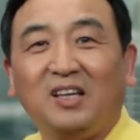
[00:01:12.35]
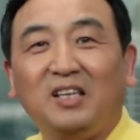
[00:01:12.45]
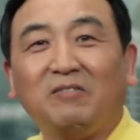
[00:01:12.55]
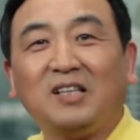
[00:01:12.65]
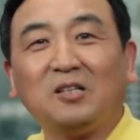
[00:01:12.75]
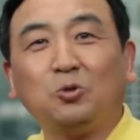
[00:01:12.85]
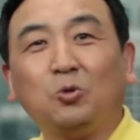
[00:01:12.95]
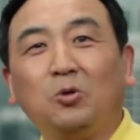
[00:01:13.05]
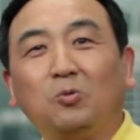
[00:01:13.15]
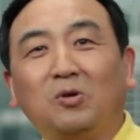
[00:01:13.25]
因为他
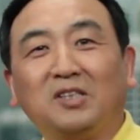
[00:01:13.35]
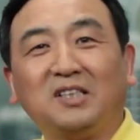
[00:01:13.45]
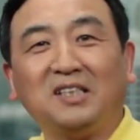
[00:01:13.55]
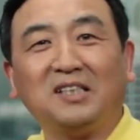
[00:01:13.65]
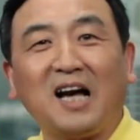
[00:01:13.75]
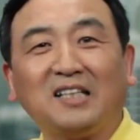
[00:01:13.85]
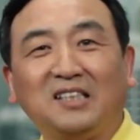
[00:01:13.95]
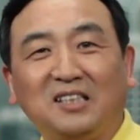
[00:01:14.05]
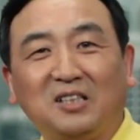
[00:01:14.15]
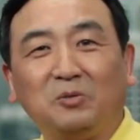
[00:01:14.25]
错过了其他
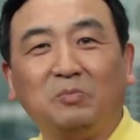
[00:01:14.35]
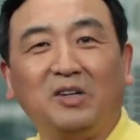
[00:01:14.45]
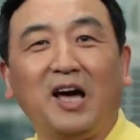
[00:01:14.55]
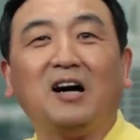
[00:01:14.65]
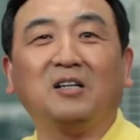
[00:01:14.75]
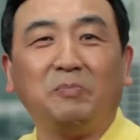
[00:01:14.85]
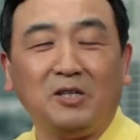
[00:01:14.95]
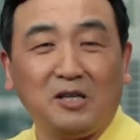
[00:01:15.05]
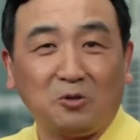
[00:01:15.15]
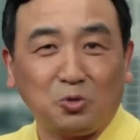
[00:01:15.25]
几个两个
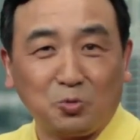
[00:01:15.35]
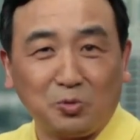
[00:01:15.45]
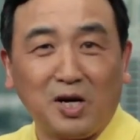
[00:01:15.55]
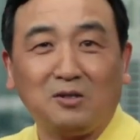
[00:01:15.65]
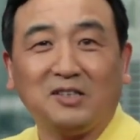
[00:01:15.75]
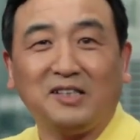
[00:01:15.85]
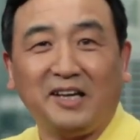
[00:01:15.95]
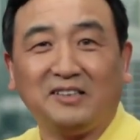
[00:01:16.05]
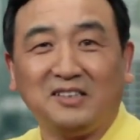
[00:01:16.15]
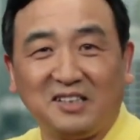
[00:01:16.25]
比较主要的
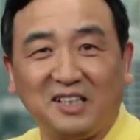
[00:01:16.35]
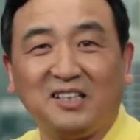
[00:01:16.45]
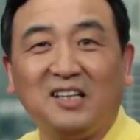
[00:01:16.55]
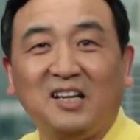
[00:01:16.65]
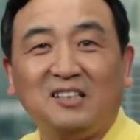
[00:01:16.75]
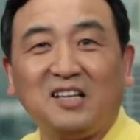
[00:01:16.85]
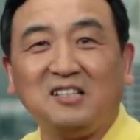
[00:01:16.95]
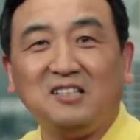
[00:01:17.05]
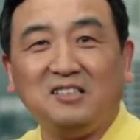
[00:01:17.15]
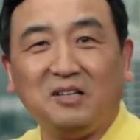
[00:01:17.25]
电影节，但
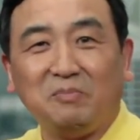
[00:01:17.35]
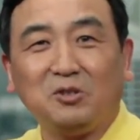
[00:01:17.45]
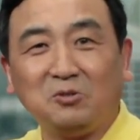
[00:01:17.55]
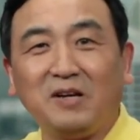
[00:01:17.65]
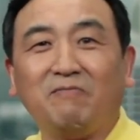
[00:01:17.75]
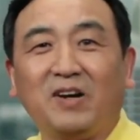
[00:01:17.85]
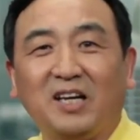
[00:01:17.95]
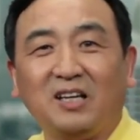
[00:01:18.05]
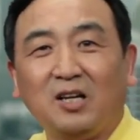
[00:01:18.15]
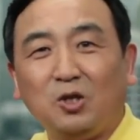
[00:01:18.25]
是人们都认
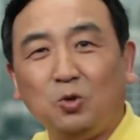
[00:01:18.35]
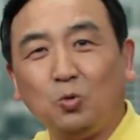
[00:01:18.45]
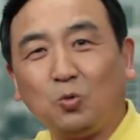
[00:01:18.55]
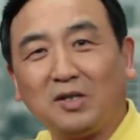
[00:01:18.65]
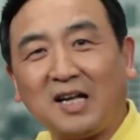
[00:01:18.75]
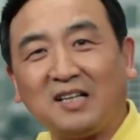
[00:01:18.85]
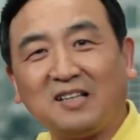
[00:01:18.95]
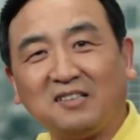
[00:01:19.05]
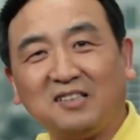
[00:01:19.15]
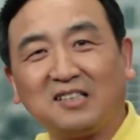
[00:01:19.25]
为，如果他
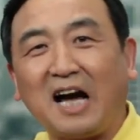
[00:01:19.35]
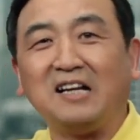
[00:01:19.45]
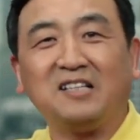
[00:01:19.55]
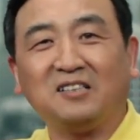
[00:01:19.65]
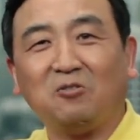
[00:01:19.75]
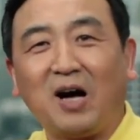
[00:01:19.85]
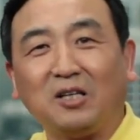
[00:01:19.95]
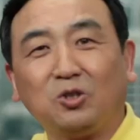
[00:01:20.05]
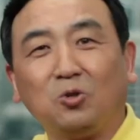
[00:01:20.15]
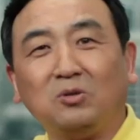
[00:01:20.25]
当时赶上的
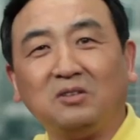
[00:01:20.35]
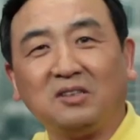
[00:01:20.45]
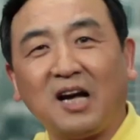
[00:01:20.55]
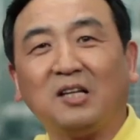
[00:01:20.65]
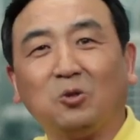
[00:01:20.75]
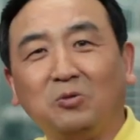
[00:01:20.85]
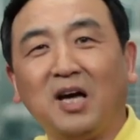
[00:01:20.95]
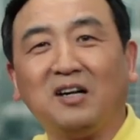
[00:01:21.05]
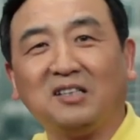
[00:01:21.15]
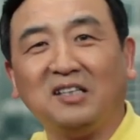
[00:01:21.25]
话，同他同
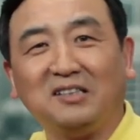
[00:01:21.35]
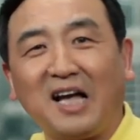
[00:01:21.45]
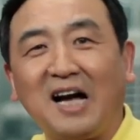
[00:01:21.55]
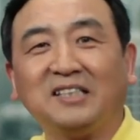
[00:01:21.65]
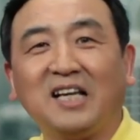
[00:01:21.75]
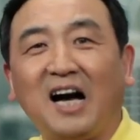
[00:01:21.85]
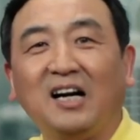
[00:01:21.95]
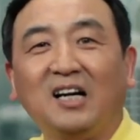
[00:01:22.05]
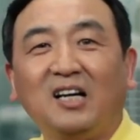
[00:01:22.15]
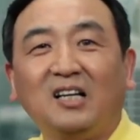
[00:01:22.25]
样可以拿下
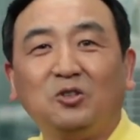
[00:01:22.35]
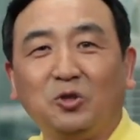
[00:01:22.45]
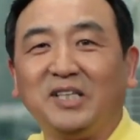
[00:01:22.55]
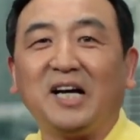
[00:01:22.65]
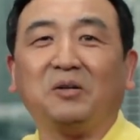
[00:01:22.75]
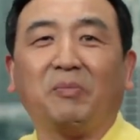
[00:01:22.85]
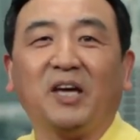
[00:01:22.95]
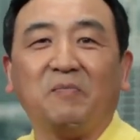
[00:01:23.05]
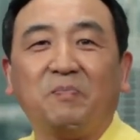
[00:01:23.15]
最佳影片。